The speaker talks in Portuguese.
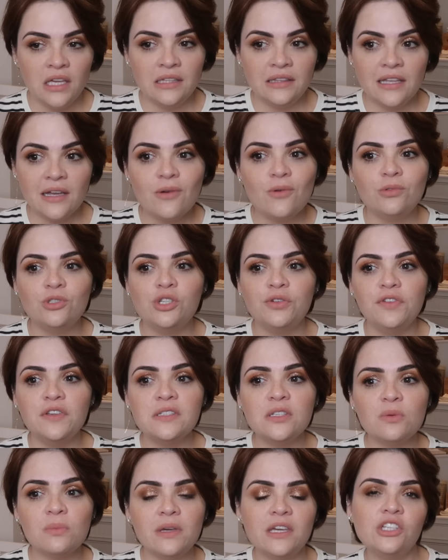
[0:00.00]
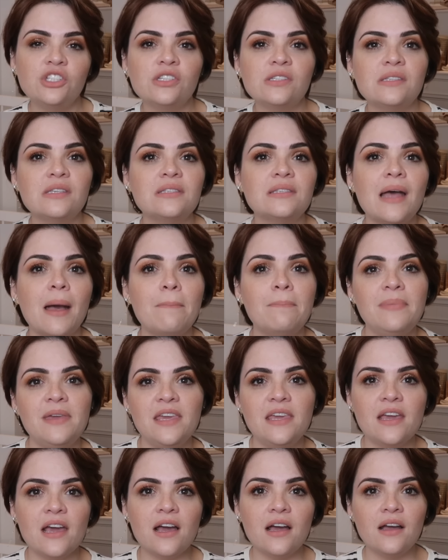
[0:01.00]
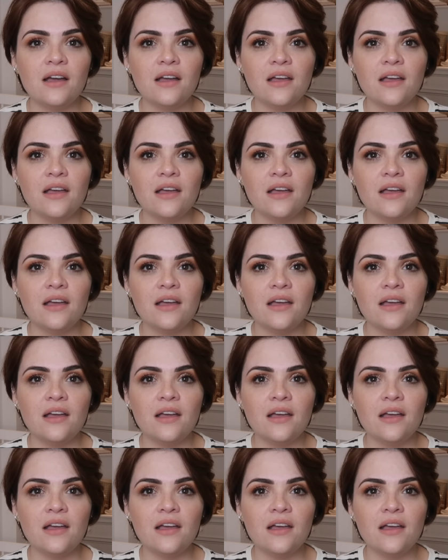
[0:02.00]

Então, dificilmente se sabia